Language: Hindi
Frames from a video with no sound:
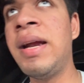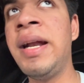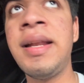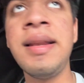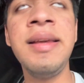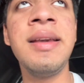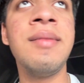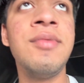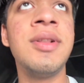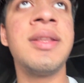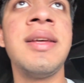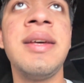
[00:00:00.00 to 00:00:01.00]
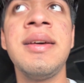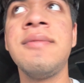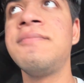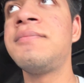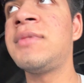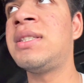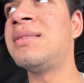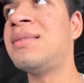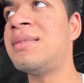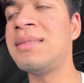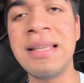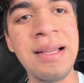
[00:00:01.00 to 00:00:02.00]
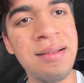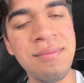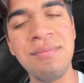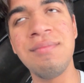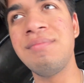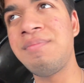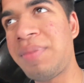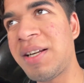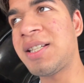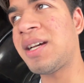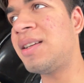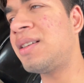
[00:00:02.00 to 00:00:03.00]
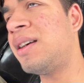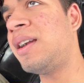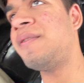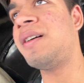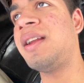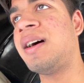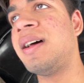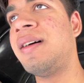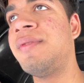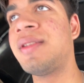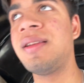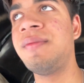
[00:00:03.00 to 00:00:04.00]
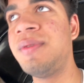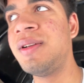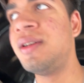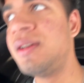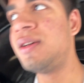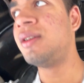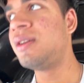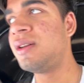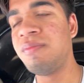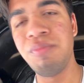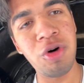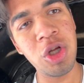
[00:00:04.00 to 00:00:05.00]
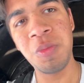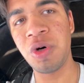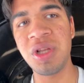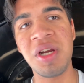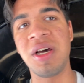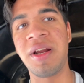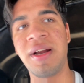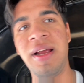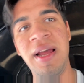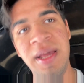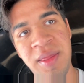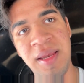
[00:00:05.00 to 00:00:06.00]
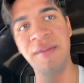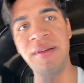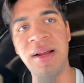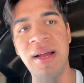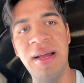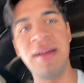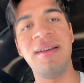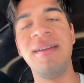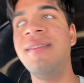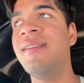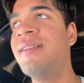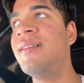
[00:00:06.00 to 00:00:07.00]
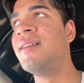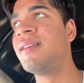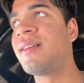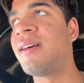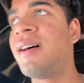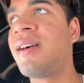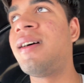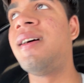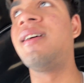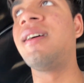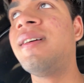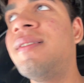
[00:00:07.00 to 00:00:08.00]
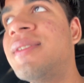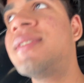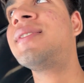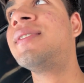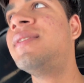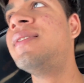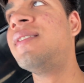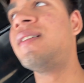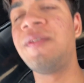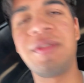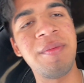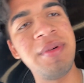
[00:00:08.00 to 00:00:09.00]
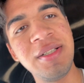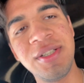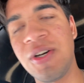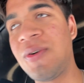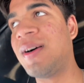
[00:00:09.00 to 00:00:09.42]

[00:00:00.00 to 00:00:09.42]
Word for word: मेंटली क्या बोलते हैं परेशान करने वाला आया मतलब बहुत बॉदर कर रहा है इस लेवल का आया है कड़ाका आ गया बस अब समझ जाओ